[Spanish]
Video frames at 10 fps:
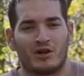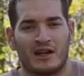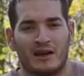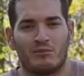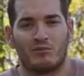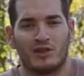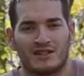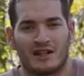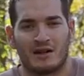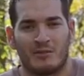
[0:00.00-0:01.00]
porque es muy
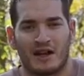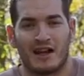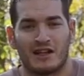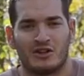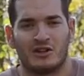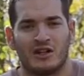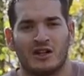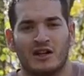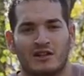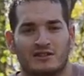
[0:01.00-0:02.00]
sana para ellos
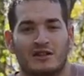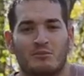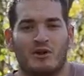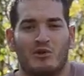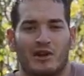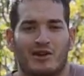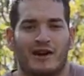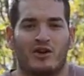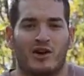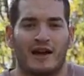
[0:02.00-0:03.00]
siempre y cuando
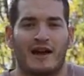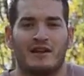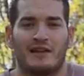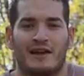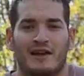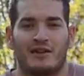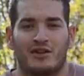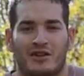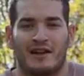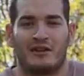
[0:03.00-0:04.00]
las cojáis de
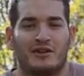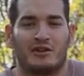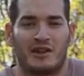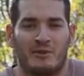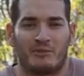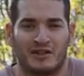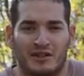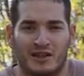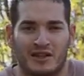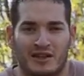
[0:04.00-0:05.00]
zonas donde no hayan
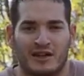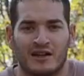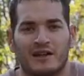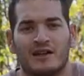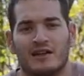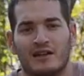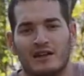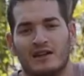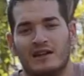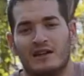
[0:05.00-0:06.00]
pesticidas.
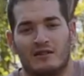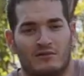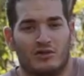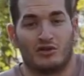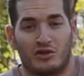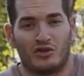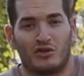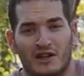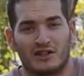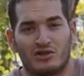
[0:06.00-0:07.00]
Y con todo
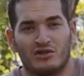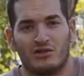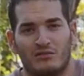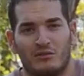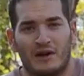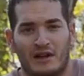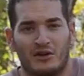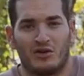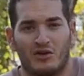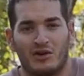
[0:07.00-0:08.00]
con eso, para
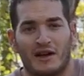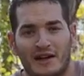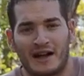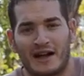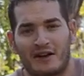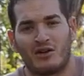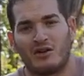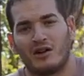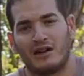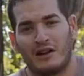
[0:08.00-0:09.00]
no arriesgaros,
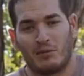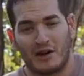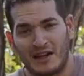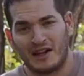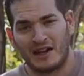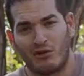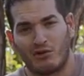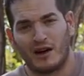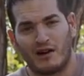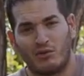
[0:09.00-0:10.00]
la ponéis en
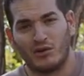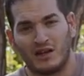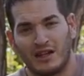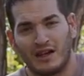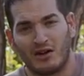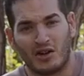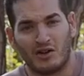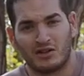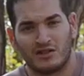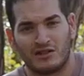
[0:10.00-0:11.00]
agua un día o
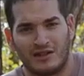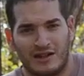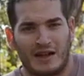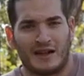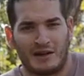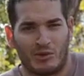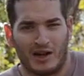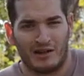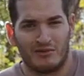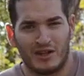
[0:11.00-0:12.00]
dos, la
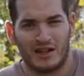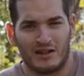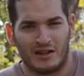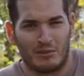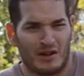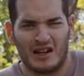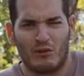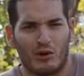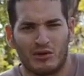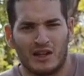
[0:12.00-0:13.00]
remojáis bien, la ponéis en
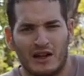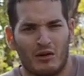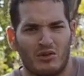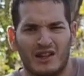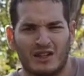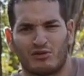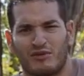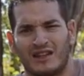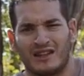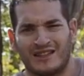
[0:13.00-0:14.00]
agua un día, con un día
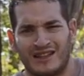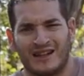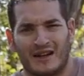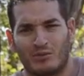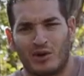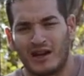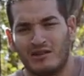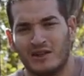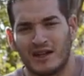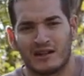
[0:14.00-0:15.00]
suficiente, la
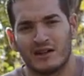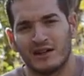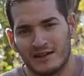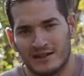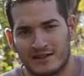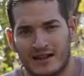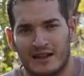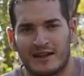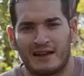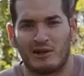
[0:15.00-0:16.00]
remojáis bien y se la
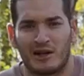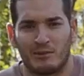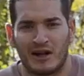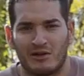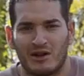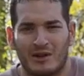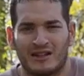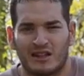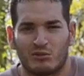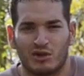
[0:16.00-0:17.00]
dais a los animales, es una
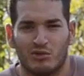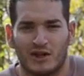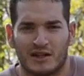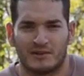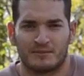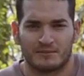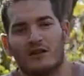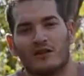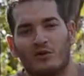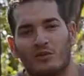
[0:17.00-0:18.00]
planta muy buena.
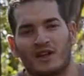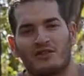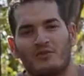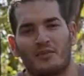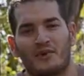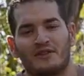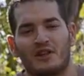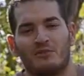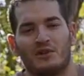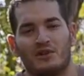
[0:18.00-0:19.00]
Como dije en un
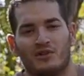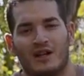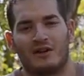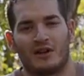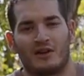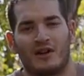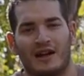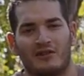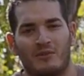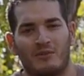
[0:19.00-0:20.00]
principio, la verdolaga
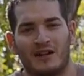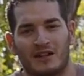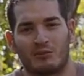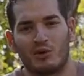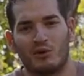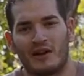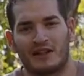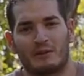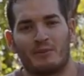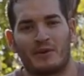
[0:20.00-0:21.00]
es una planta muy buena
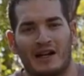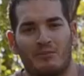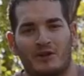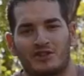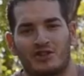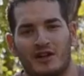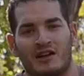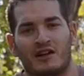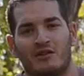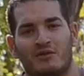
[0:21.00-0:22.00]
también para las personas,
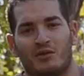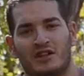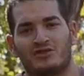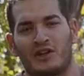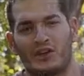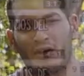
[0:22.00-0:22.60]
por eso quiero